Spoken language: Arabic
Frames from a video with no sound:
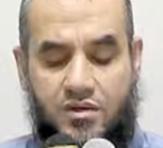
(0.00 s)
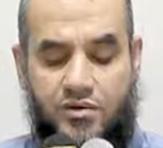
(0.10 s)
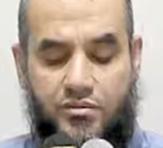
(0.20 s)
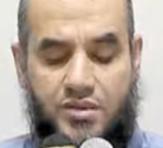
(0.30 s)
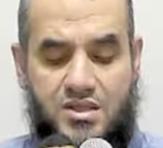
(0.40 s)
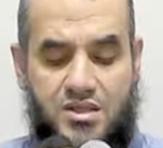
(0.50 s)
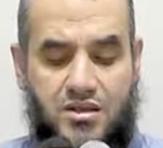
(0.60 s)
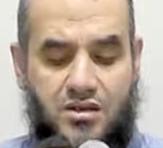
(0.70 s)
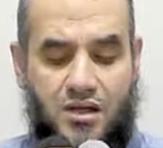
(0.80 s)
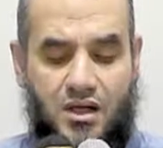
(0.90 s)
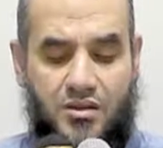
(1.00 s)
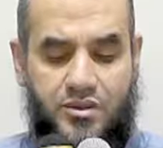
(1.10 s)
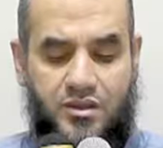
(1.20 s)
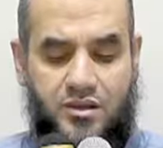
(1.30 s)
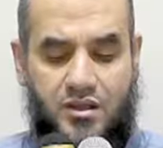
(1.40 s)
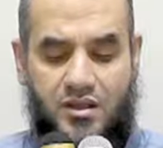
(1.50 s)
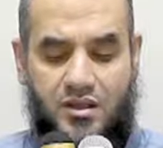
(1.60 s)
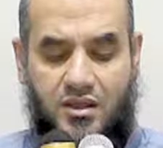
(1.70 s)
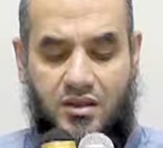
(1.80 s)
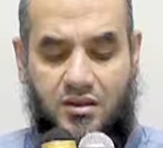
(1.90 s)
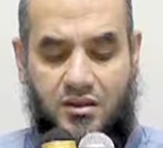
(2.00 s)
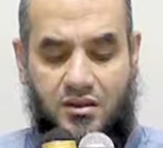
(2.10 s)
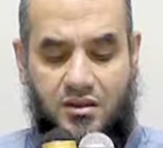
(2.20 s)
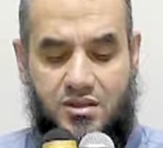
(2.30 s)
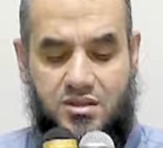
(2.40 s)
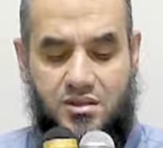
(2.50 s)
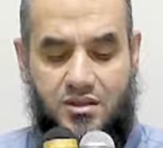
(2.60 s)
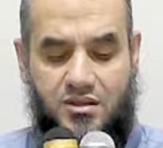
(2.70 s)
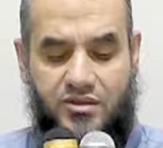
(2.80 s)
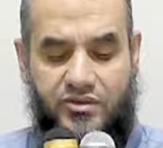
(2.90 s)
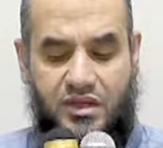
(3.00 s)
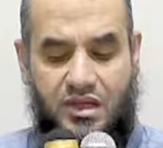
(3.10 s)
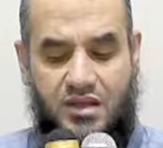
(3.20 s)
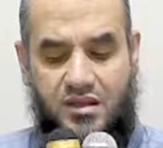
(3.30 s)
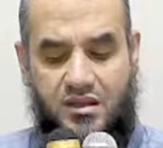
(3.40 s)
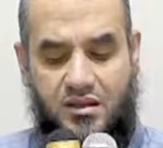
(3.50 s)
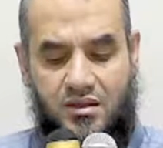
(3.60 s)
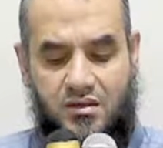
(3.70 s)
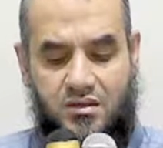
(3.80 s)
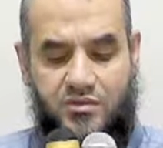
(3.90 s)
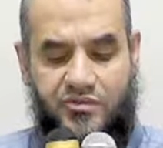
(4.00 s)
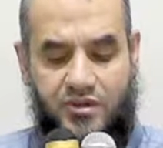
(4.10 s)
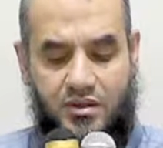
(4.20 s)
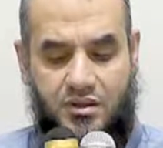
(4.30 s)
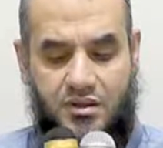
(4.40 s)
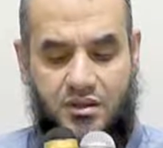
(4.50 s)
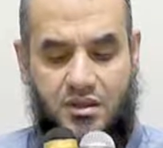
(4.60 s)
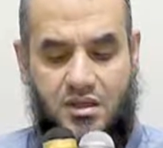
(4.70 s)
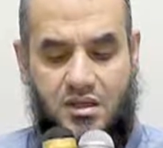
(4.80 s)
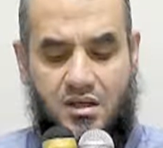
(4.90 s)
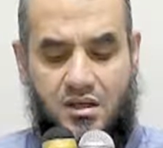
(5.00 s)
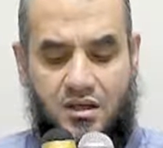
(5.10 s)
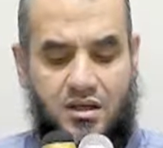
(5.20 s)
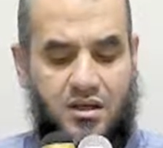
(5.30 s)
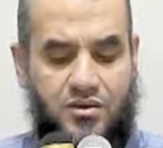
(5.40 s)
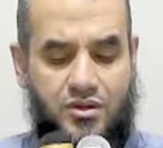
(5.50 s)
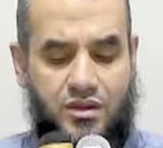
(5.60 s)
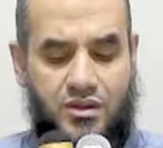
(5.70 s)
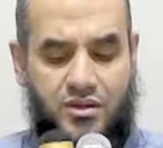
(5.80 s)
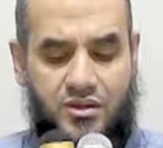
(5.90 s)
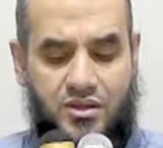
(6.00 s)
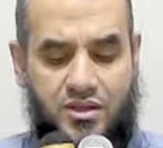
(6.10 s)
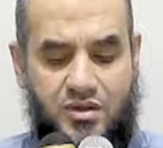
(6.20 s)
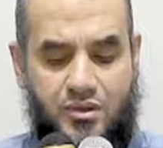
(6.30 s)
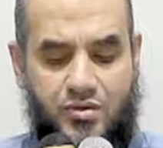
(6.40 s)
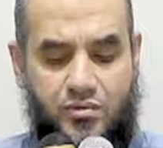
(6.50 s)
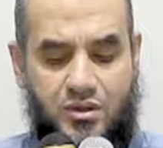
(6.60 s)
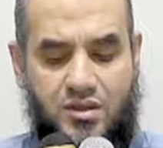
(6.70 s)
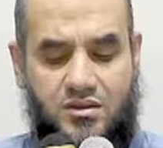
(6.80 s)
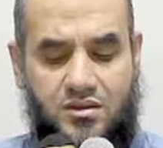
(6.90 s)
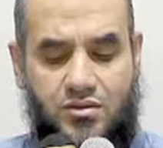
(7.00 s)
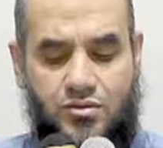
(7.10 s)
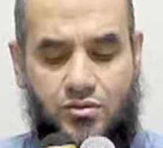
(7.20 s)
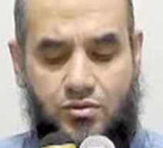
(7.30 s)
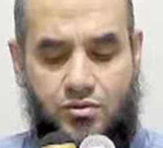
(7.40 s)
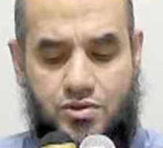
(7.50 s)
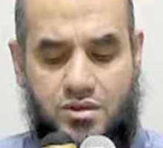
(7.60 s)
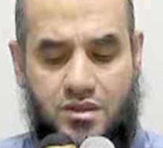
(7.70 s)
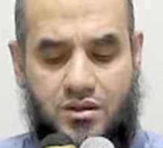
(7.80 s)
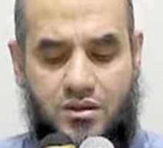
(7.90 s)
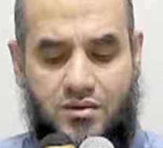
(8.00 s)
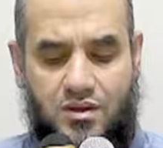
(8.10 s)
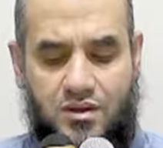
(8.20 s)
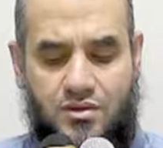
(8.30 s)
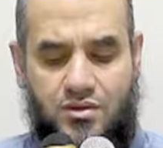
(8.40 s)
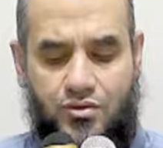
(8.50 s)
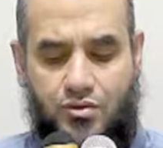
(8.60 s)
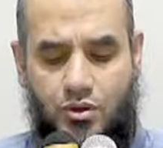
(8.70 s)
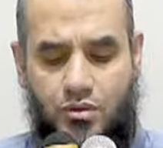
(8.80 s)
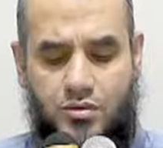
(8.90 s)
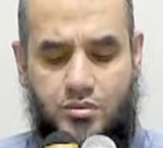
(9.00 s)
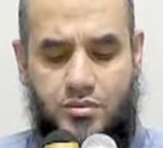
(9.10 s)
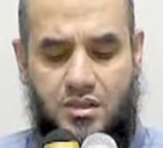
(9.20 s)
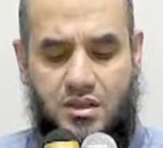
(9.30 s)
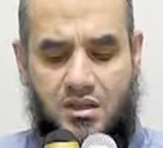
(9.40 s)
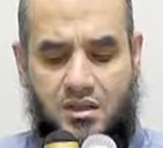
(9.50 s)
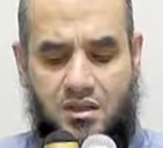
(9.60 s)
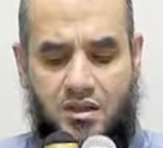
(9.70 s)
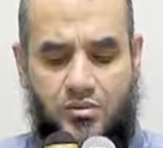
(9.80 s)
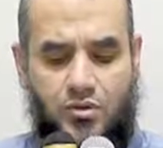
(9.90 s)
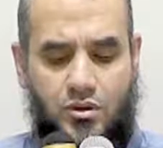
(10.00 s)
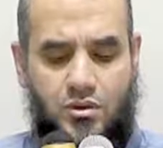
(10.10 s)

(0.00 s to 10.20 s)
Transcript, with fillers: ثم صرح بالنهي عن قتل الصيد في حال الإحرام فقال يا أيها الذين آمنوا لا تقتلوا الصيد وأنتم حرم أي